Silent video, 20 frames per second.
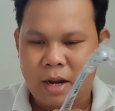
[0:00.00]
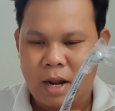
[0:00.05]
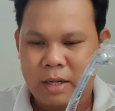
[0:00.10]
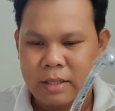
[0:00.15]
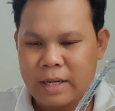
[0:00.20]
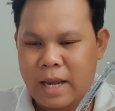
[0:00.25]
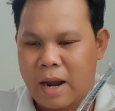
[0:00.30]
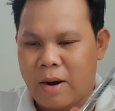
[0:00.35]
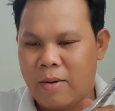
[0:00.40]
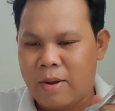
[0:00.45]
đợt
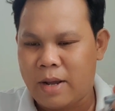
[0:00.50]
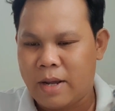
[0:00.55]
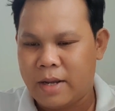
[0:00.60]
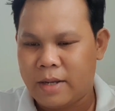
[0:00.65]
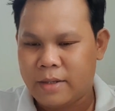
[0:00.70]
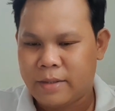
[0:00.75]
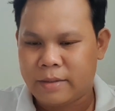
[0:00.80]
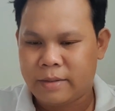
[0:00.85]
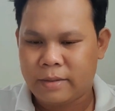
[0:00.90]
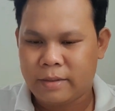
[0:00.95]
sau đi
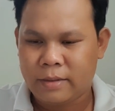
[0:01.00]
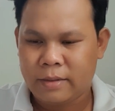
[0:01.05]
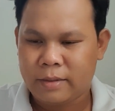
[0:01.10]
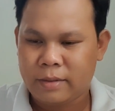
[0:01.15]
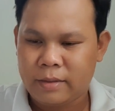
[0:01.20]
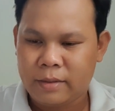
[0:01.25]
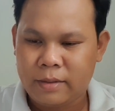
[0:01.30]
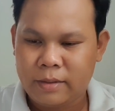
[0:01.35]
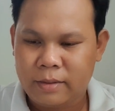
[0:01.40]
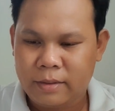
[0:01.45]

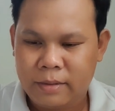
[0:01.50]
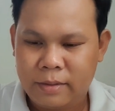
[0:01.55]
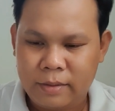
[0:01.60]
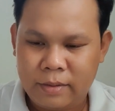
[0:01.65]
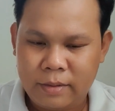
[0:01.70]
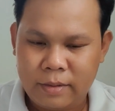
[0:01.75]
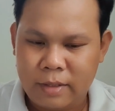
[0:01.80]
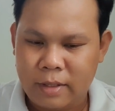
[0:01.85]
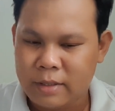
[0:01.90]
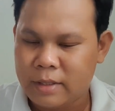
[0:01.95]

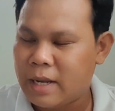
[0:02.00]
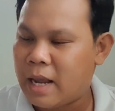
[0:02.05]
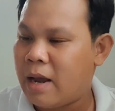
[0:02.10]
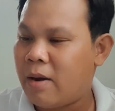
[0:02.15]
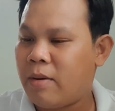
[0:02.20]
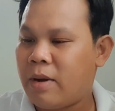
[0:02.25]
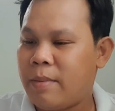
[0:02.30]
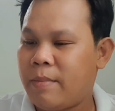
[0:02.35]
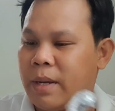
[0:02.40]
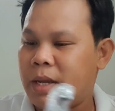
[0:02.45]
đợt
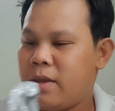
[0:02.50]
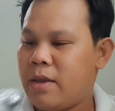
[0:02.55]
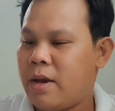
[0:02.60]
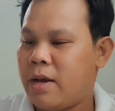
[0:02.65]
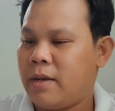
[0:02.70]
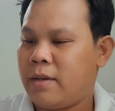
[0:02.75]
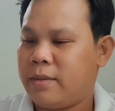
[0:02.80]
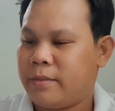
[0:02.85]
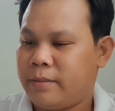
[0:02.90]
sau em mấy chưa